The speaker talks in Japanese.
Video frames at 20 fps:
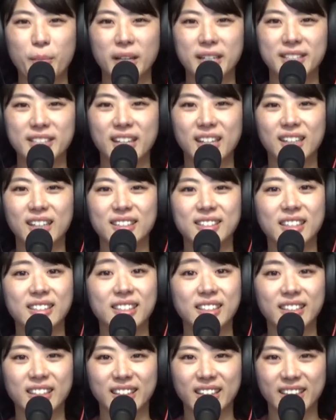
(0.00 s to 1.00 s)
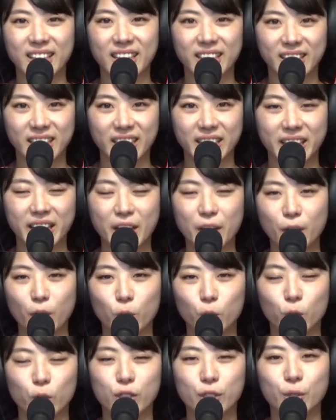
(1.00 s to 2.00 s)
場に参加させていただいたり
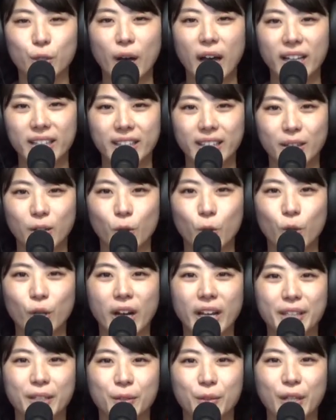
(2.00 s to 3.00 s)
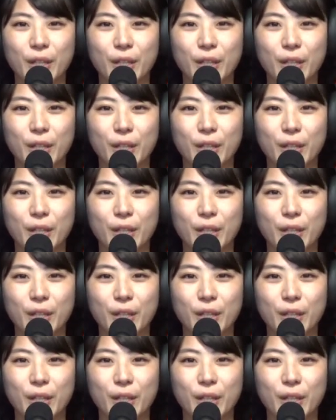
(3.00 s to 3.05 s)
今年の秋公開予